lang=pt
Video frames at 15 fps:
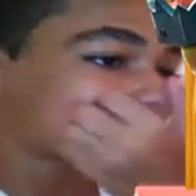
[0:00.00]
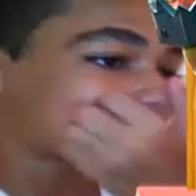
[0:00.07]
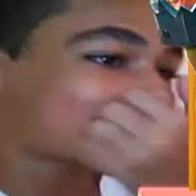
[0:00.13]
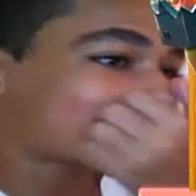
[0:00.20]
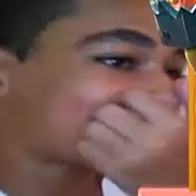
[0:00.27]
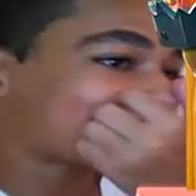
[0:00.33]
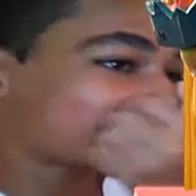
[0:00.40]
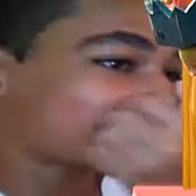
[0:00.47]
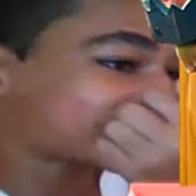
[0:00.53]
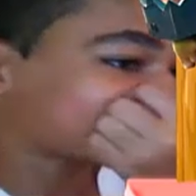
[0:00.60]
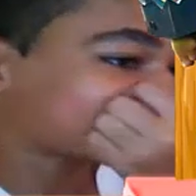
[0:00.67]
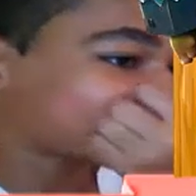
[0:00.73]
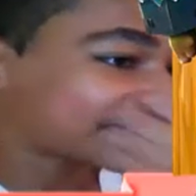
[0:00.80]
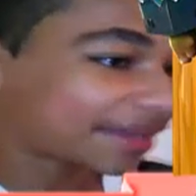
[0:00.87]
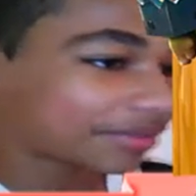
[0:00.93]
Tá, galera, a gente
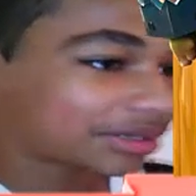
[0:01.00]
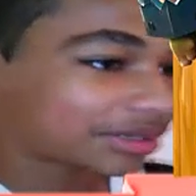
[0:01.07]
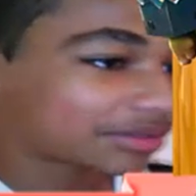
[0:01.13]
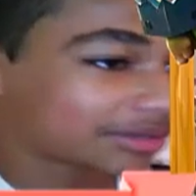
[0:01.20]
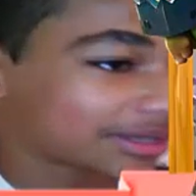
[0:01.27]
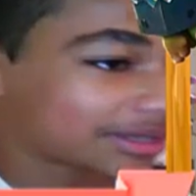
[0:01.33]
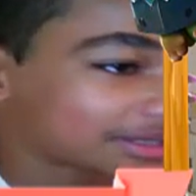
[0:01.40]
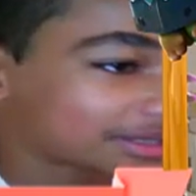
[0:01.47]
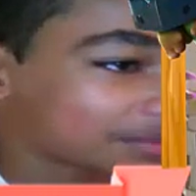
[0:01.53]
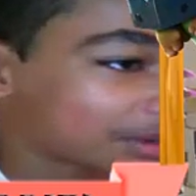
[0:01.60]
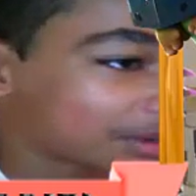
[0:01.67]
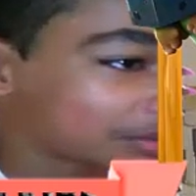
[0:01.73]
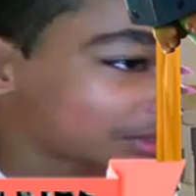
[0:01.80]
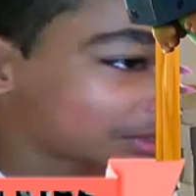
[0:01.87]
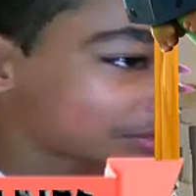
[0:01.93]
vai estar tá abrindo esses
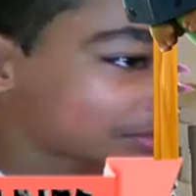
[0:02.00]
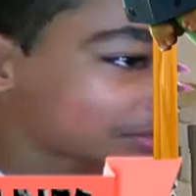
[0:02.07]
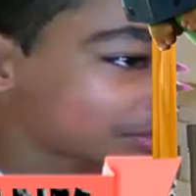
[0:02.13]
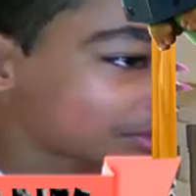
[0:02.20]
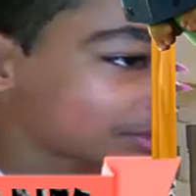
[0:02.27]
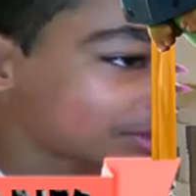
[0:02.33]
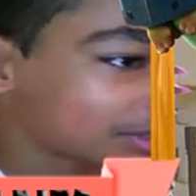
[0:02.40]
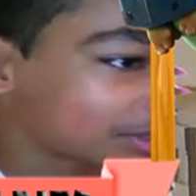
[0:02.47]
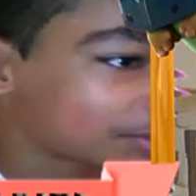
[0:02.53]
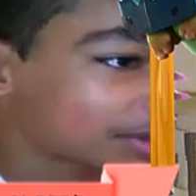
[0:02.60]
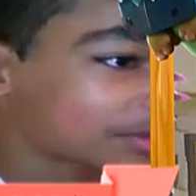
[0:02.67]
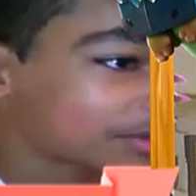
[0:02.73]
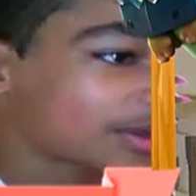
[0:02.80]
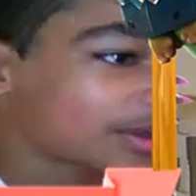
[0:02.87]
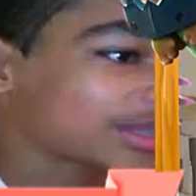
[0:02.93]
baúzinhos.
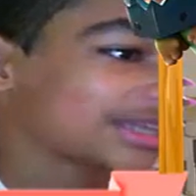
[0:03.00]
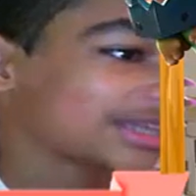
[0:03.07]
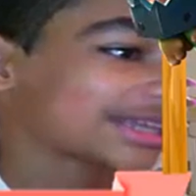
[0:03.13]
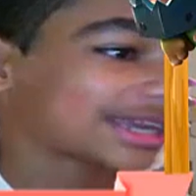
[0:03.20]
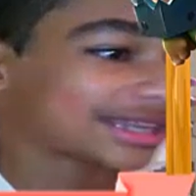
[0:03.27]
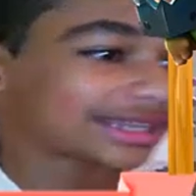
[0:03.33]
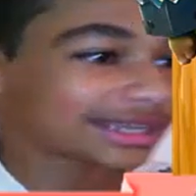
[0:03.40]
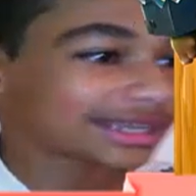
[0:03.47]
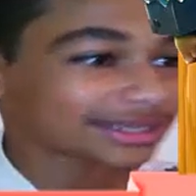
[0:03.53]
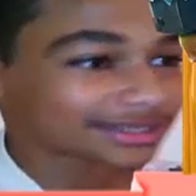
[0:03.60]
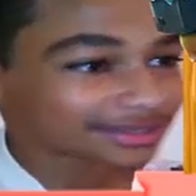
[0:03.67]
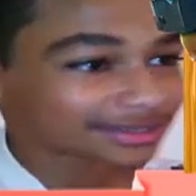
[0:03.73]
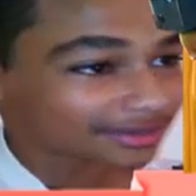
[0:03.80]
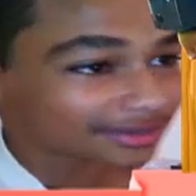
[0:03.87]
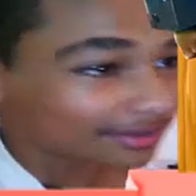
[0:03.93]
Espero que venha uma lendária
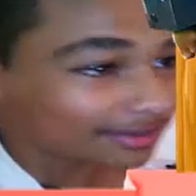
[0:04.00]
neles.